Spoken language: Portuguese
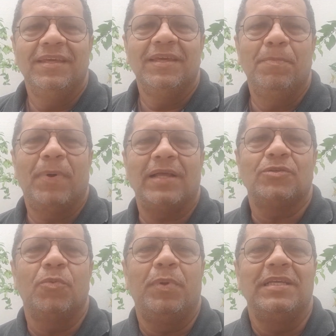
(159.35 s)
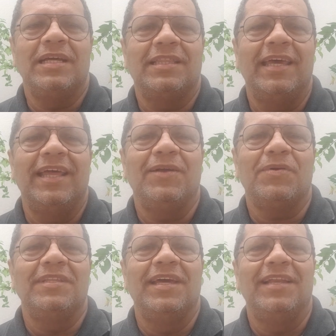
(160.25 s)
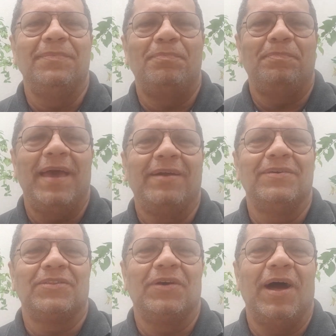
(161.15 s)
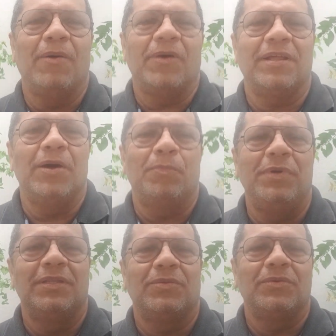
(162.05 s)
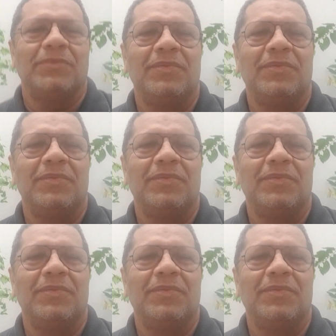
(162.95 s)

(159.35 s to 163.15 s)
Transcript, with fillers: E, para surpresa dele, quando ele perguntou lá ao Coronel Pinto